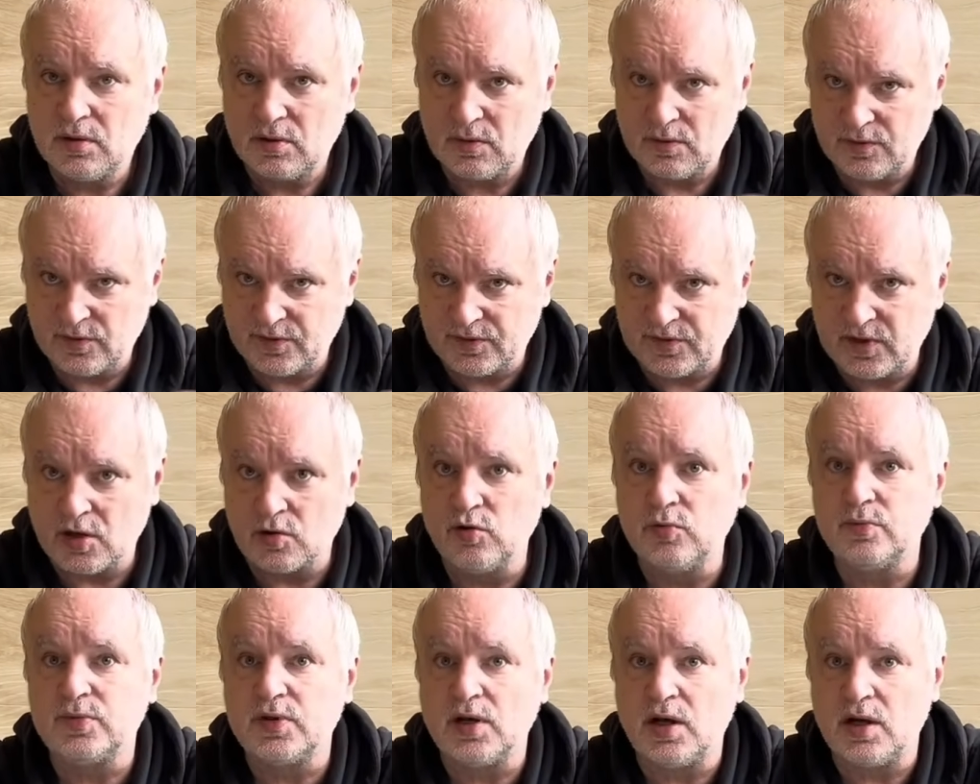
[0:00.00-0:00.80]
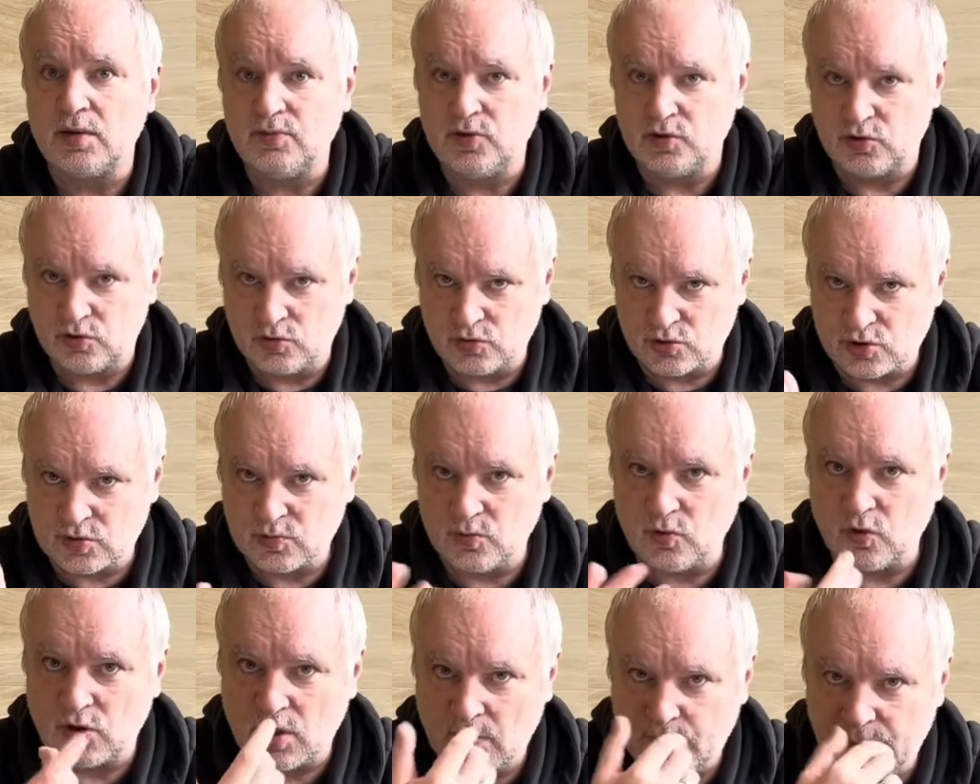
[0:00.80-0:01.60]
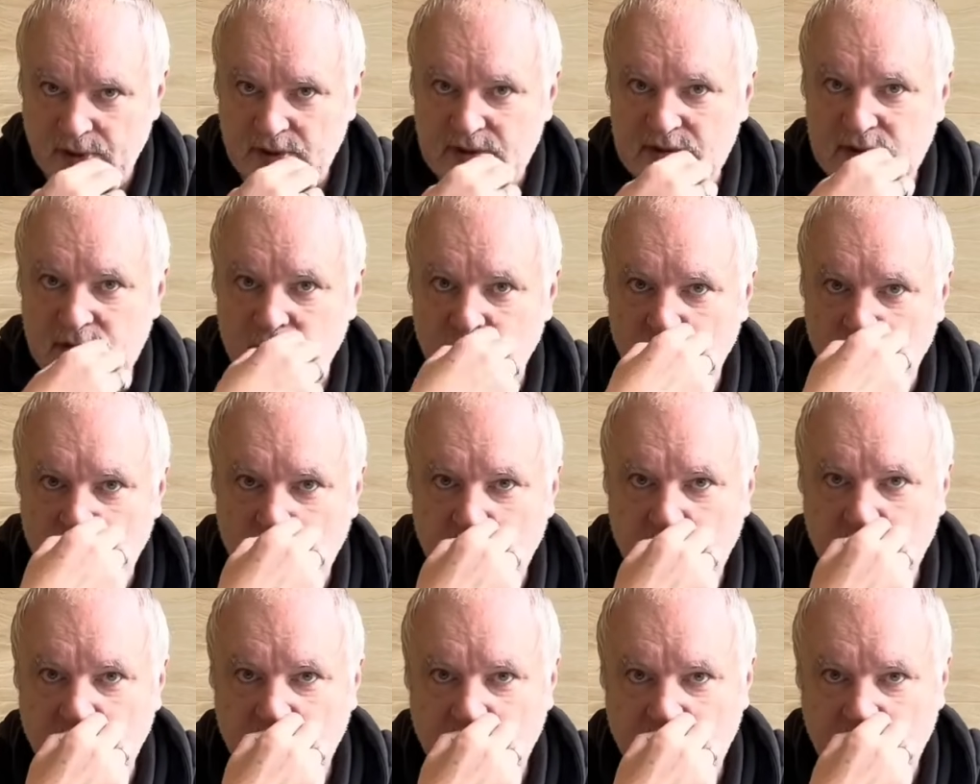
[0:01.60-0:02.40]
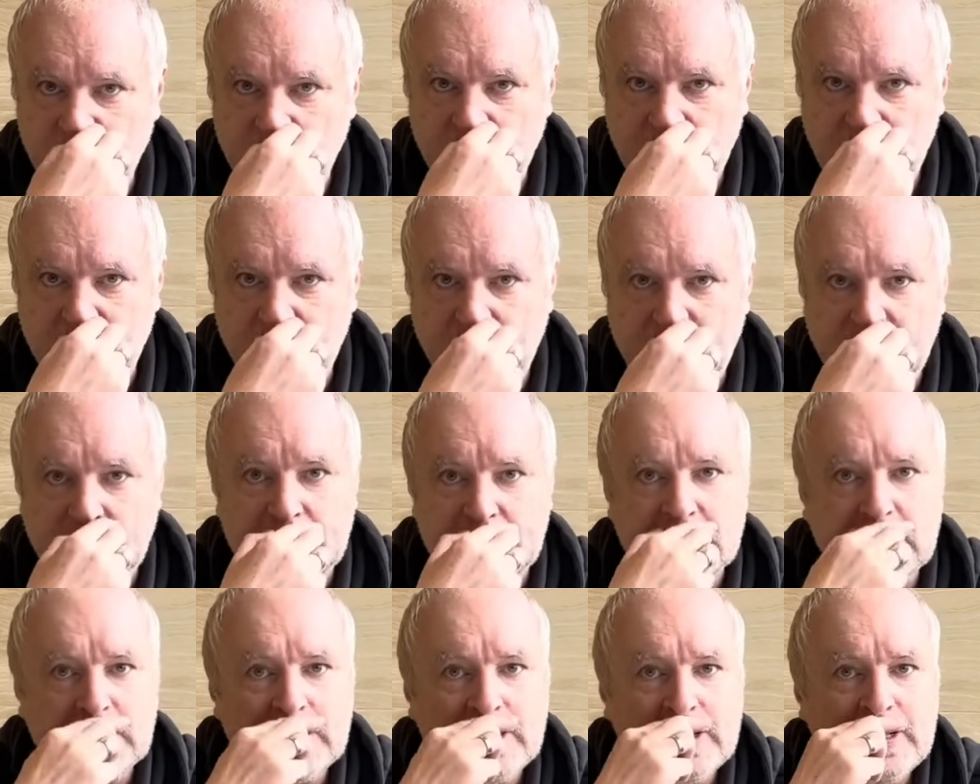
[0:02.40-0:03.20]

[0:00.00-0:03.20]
Во втором тайме тоже мог опасно, мог Ну, попасть. там Акацев,